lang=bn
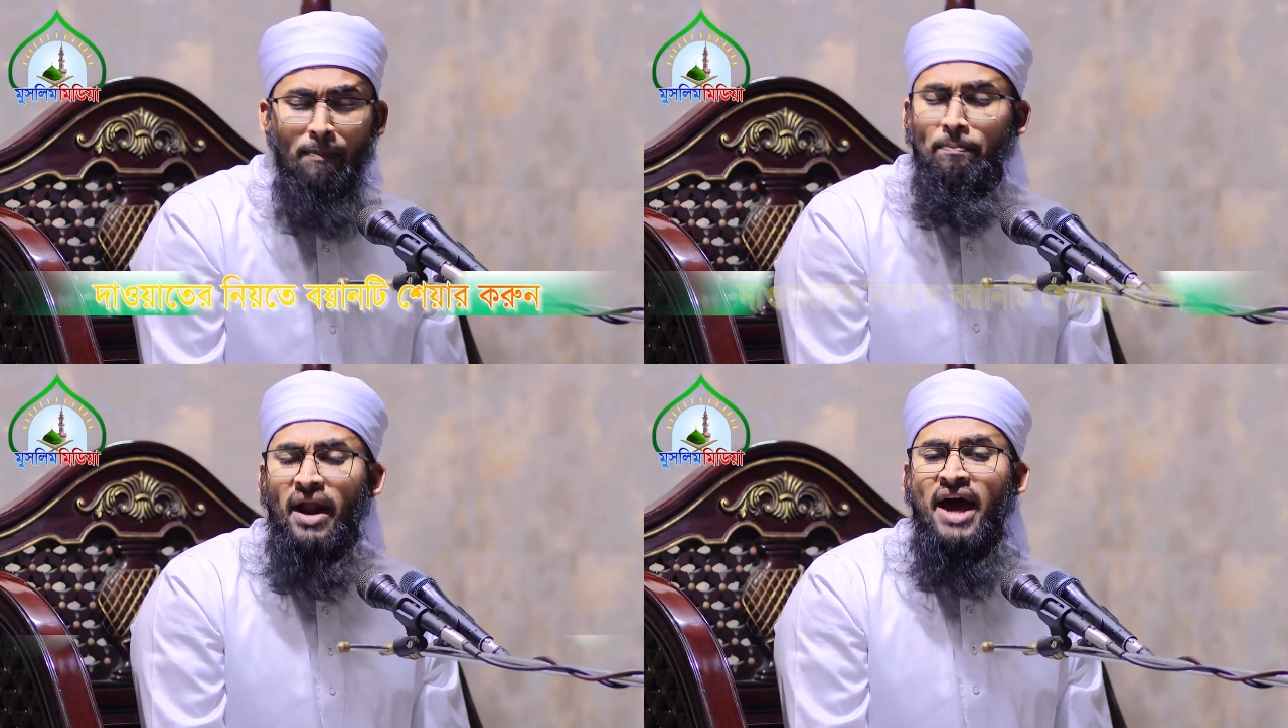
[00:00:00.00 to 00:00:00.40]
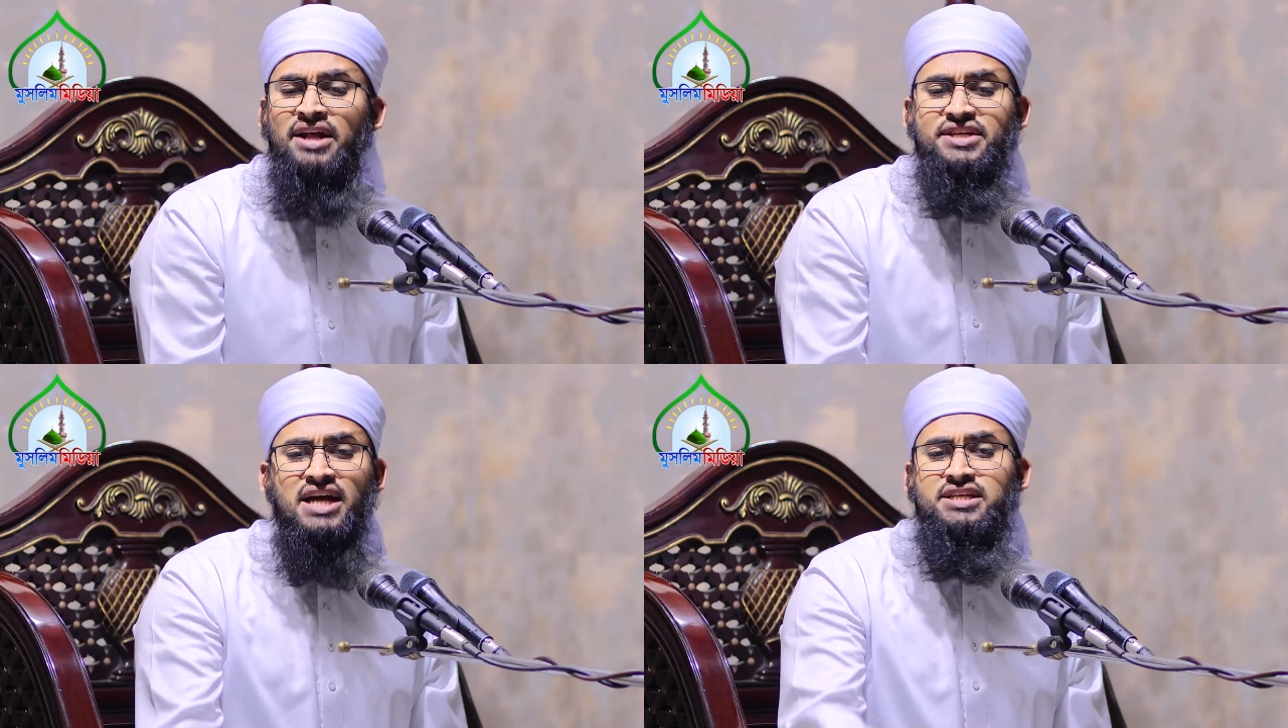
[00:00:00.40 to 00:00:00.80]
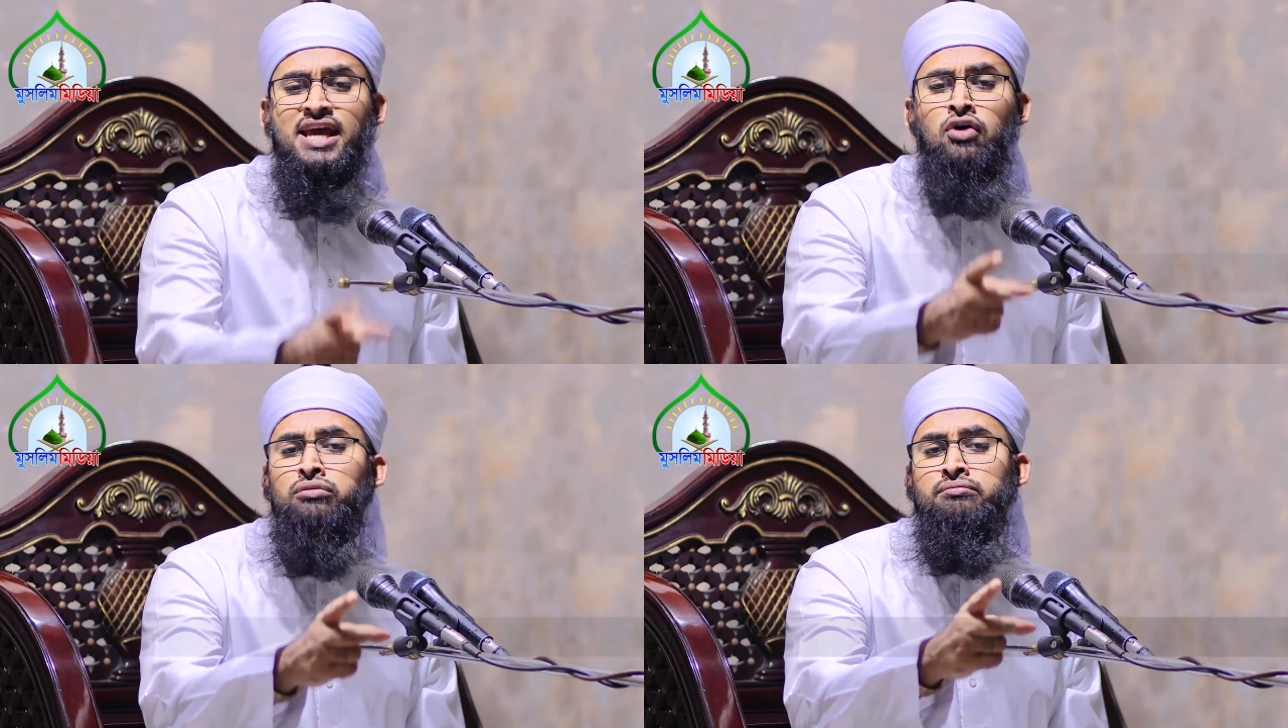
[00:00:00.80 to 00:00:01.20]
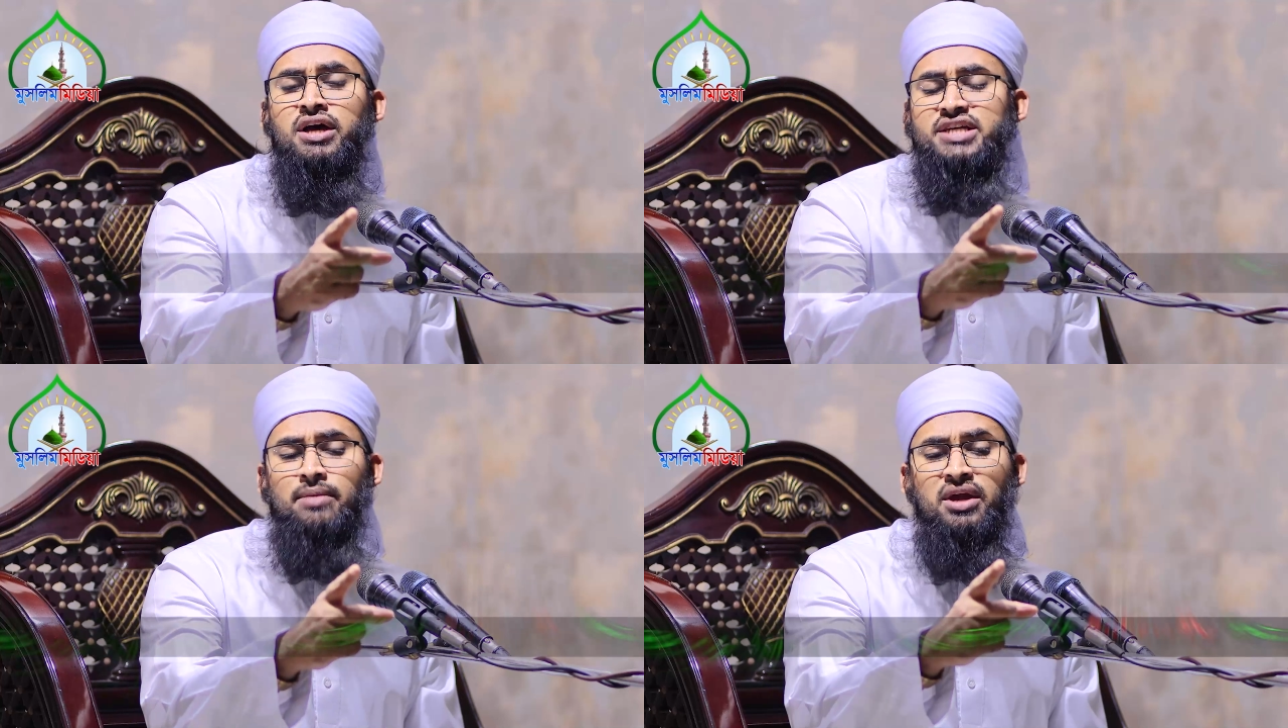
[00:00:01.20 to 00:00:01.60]
আপনার চাচি
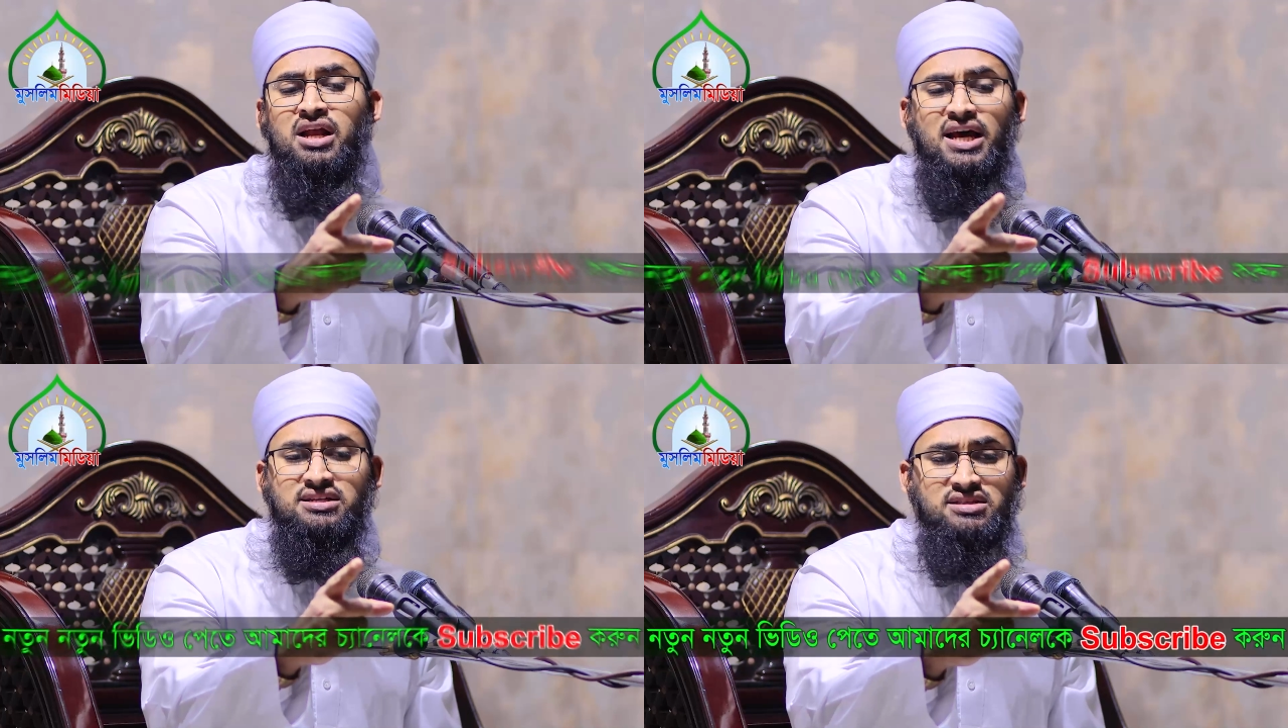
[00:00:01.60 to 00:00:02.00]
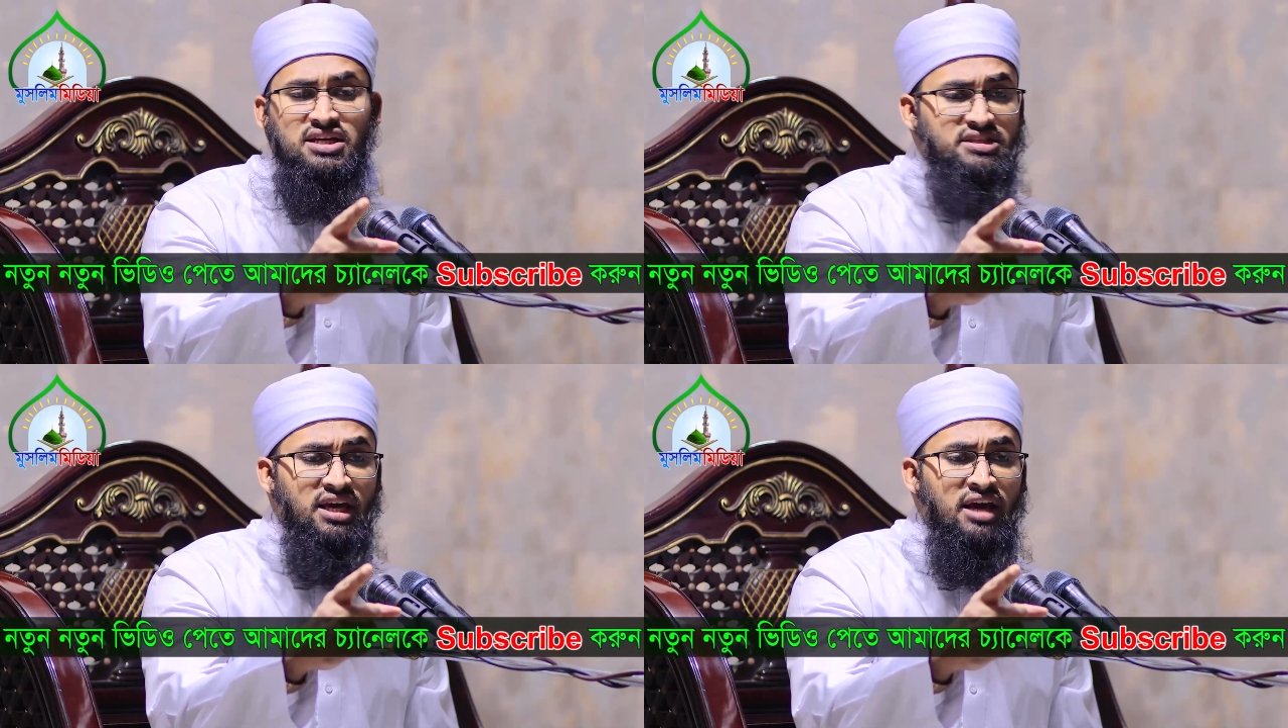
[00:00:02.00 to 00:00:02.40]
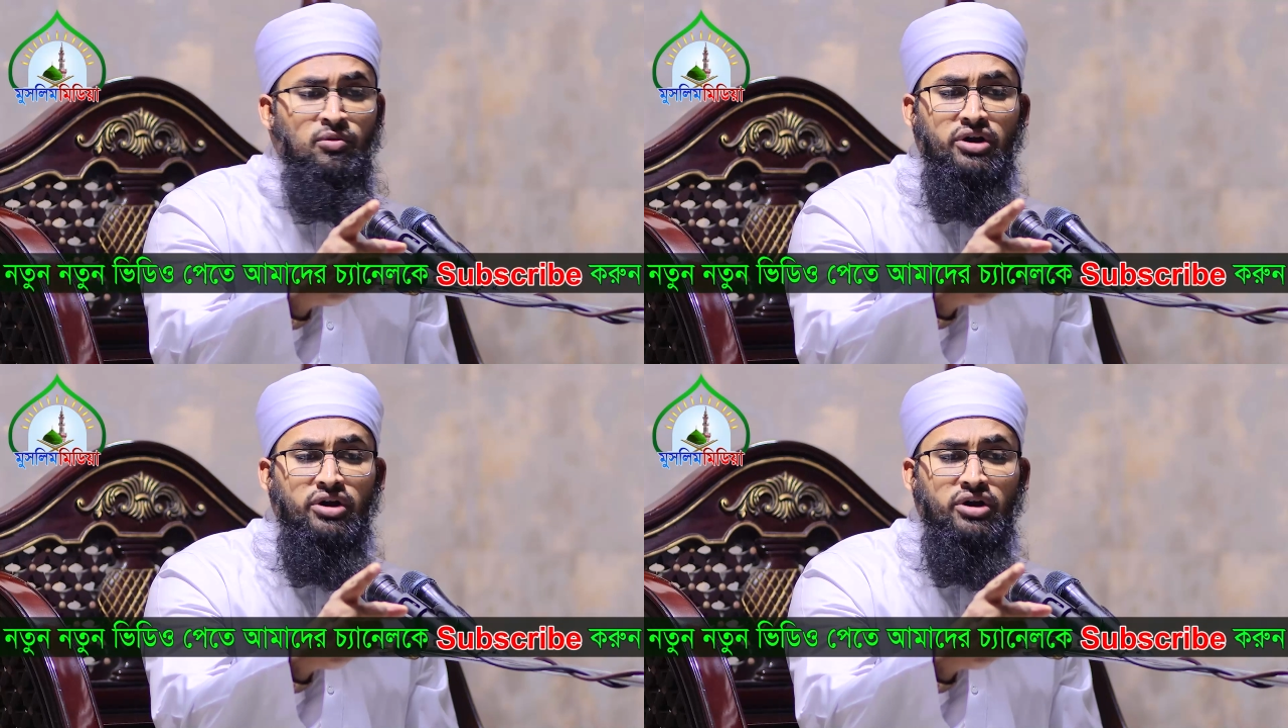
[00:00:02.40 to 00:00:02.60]
উম্মে জামিল আসতেছে